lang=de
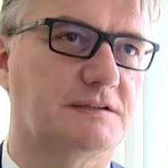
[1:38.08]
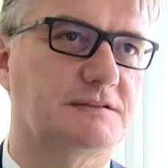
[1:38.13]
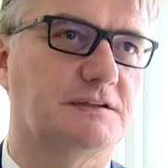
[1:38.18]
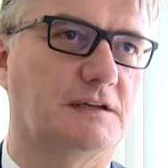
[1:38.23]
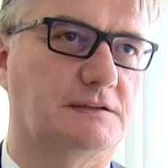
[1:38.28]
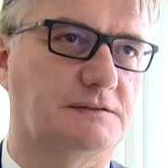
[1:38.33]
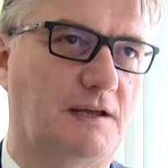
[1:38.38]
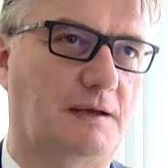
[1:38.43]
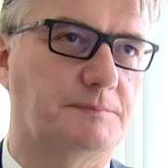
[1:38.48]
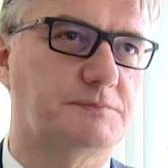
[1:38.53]
jetzt
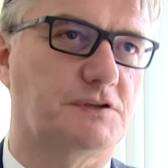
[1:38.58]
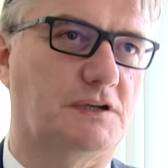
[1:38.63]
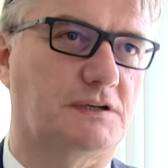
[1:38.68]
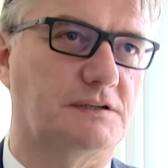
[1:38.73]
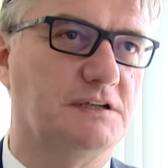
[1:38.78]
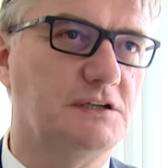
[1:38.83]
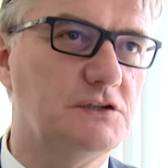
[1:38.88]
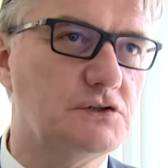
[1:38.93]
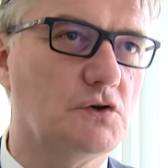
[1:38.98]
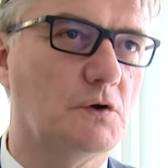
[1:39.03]
nach
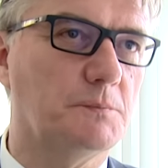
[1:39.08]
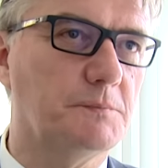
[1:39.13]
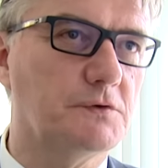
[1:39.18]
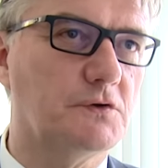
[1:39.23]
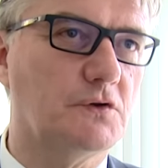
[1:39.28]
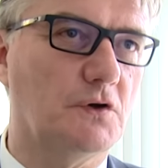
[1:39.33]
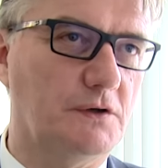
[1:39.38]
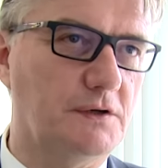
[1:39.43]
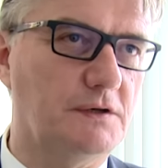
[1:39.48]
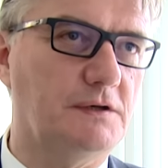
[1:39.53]
Darmstadt nicht
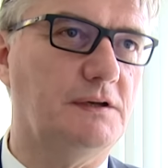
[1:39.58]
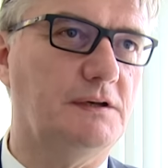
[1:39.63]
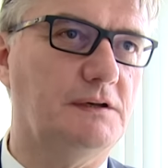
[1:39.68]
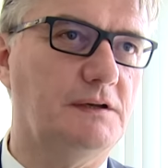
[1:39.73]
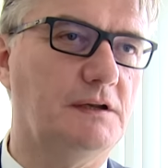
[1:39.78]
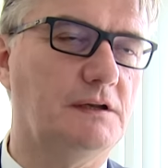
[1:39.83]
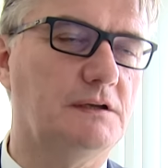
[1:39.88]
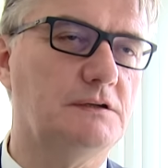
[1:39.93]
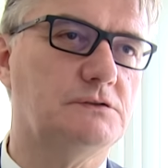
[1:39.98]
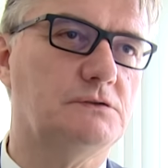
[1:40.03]
kommen können in
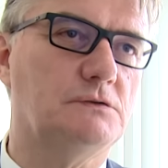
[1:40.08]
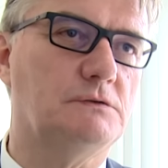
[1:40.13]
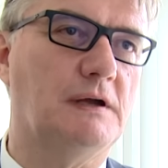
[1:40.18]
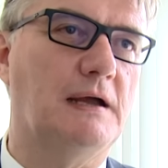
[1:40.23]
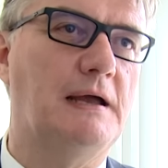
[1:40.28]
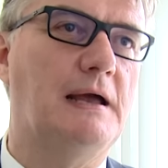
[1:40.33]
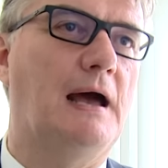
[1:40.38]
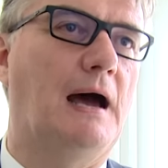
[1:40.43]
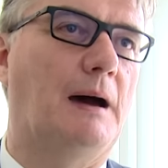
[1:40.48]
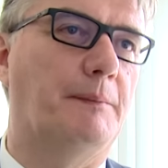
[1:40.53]
der Richtung.
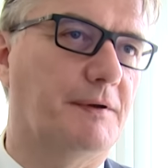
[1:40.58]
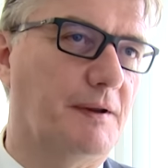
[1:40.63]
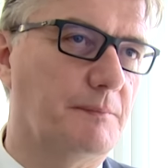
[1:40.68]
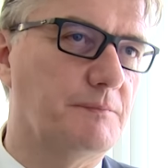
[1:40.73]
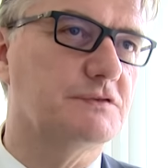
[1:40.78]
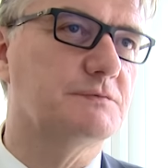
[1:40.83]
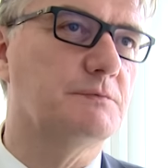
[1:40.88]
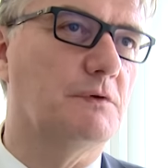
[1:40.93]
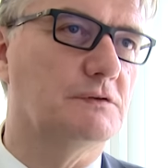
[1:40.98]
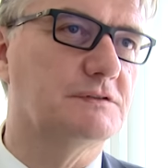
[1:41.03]
Aber da
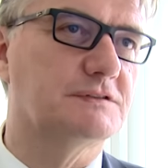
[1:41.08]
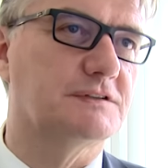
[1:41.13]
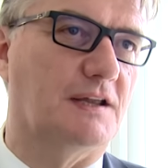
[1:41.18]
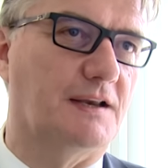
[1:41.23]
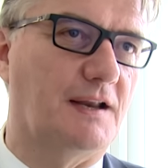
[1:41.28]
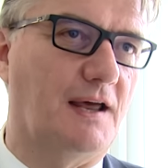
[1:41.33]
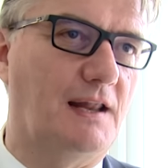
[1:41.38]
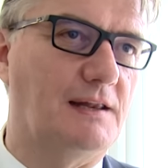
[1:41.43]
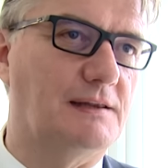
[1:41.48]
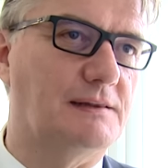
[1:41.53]
müssen wir uns
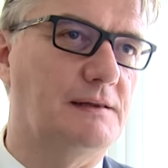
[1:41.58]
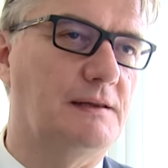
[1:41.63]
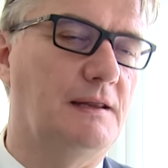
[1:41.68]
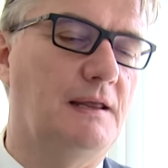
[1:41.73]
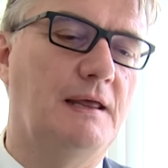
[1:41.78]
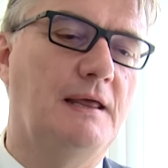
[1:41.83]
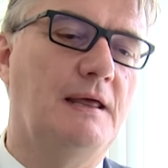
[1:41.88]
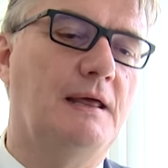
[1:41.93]
dran halten.